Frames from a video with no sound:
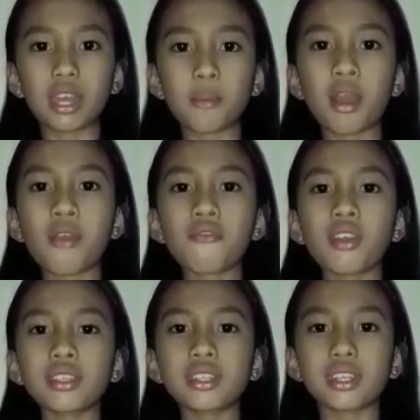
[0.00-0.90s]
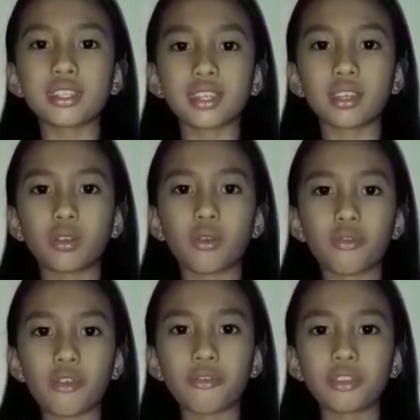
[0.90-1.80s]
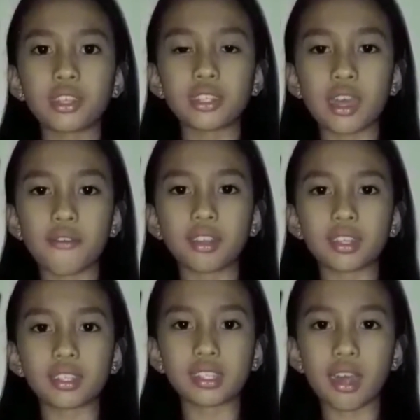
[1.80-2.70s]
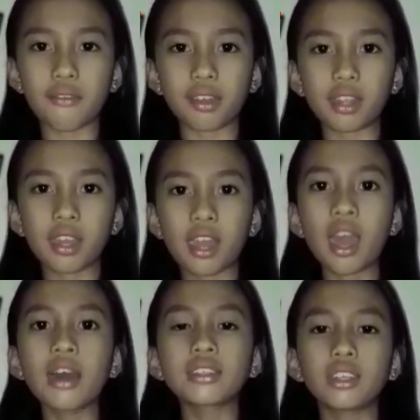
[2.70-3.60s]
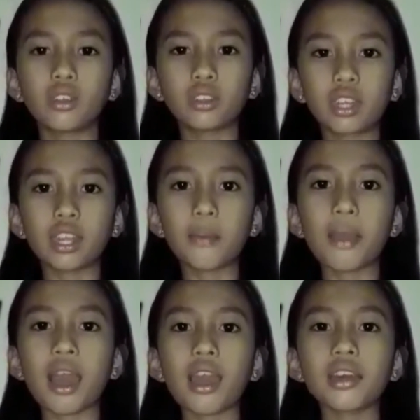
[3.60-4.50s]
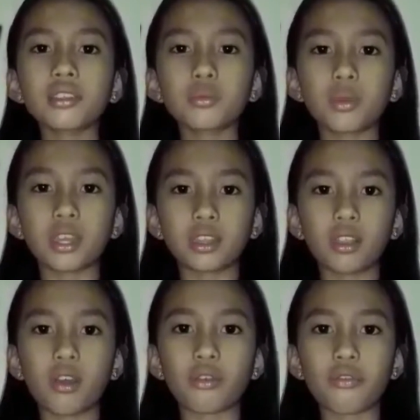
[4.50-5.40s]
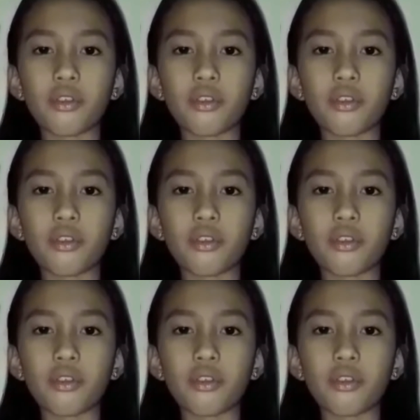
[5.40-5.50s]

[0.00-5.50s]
ang mga Franciscan noong 1577, sinundan ng mga Jesuit noong